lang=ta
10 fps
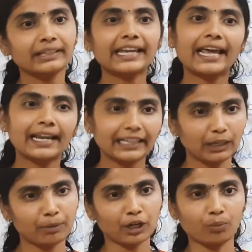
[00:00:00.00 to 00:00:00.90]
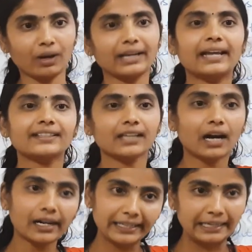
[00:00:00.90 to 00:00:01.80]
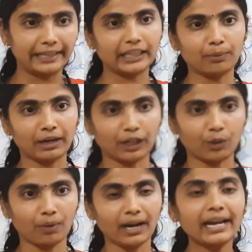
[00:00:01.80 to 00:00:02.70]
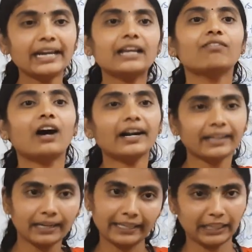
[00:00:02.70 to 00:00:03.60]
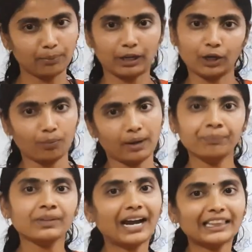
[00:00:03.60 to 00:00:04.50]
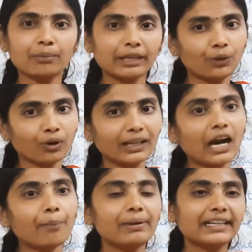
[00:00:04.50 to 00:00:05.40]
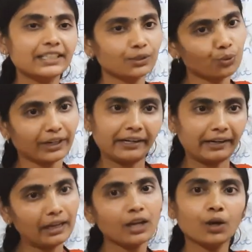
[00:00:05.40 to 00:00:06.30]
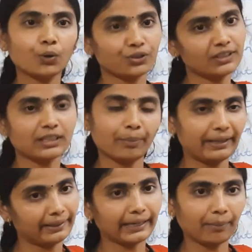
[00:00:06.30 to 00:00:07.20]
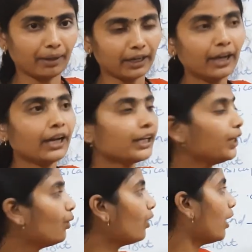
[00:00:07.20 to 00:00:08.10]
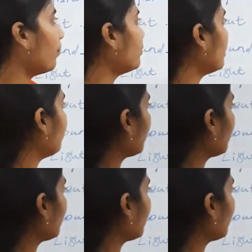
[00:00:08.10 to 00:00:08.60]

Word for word: ஏரில் அதிகமாக இருக்குமா இல்லை சாலிடில் அதிகமாக இருக்குமா இல்லை வாட்டரில் அதிகமாக இருக்குமா அந்த மாதிரி உங்களுக்கு அப்ளிகேஷன் ஓரியன்டாக கொஷின்ஸ் அப்படின்றத கேட்பாங்க இன்னொன்று அப்படின்னு சொல்லி